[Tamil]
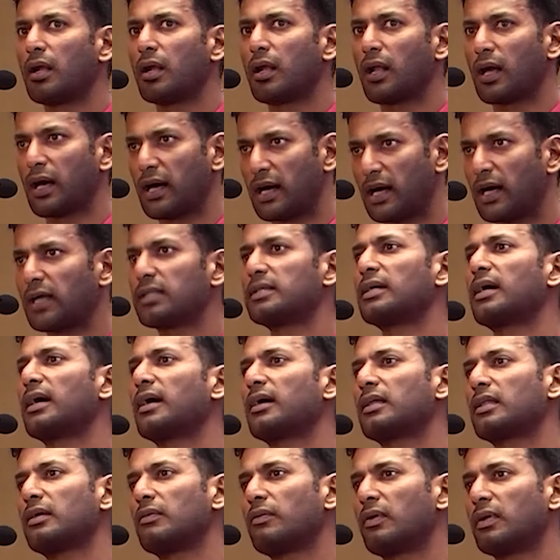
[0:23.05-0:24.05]
நான்
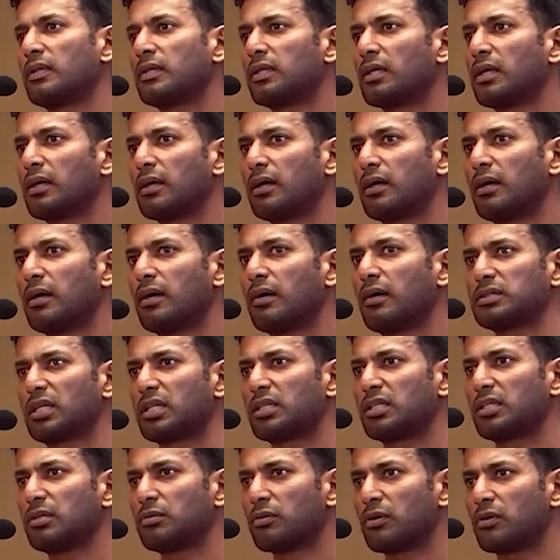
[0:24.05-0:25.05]
அதுக்காக தான் வந்தேன்
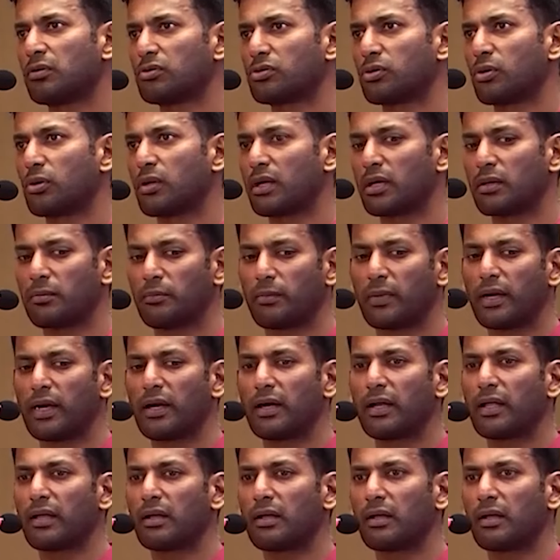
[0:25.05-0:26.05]
சத்தியமாக சொல்கிறேன்
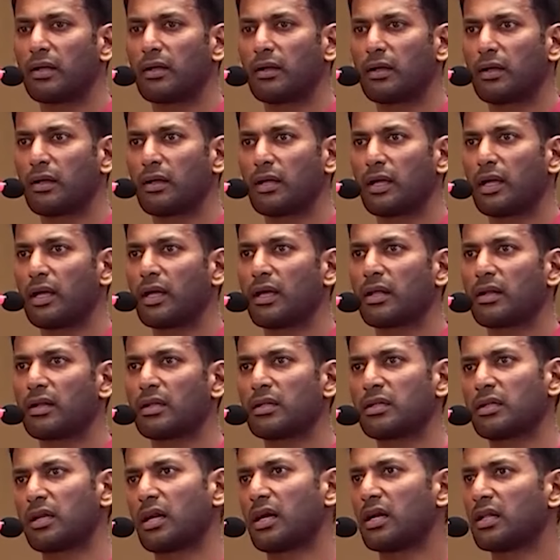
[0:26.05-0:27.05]
மேடை
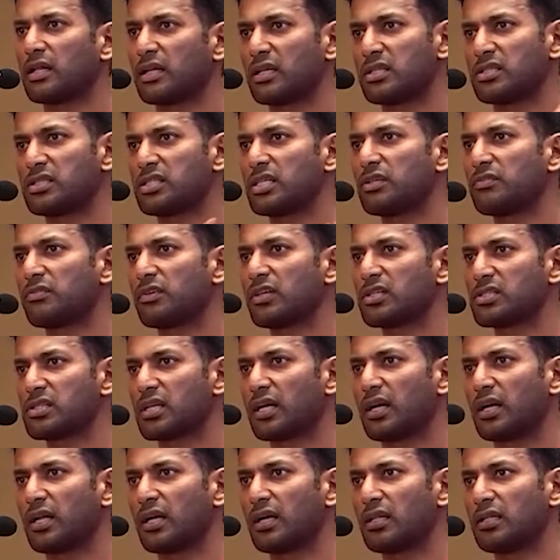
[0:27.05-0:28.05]
ஏறினதுனால நான் சீஃப் கெஸ்ட்
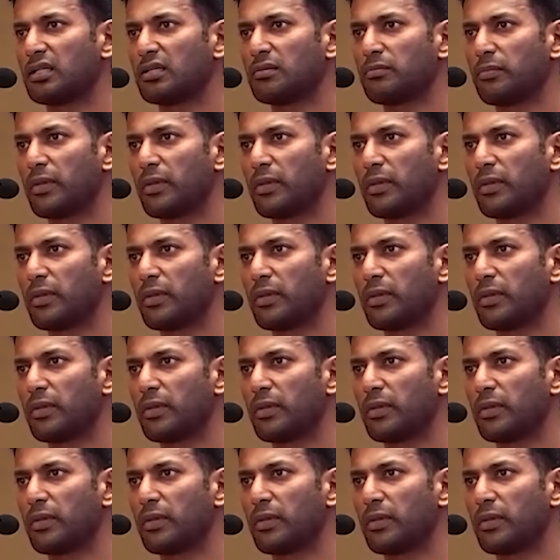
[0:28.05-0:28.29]
கிடையாது